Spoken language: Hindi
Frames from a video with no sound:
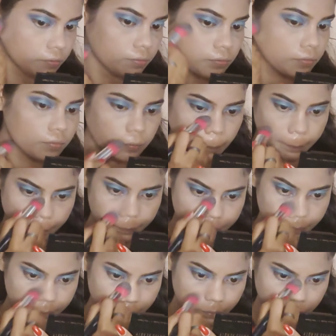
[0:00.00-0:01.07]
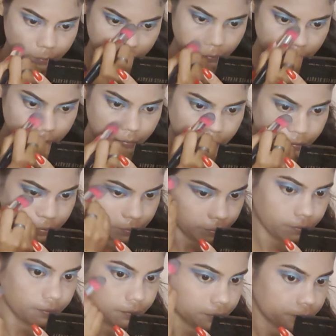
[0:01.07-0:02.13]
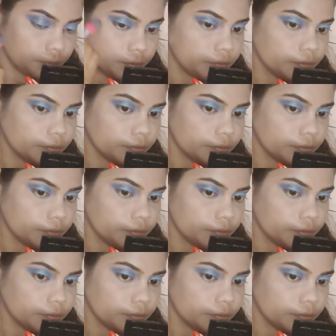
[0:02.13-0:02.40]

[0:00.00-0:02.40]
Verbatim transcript: कलर सिंस का कॉम्पैक्ट पाउडर से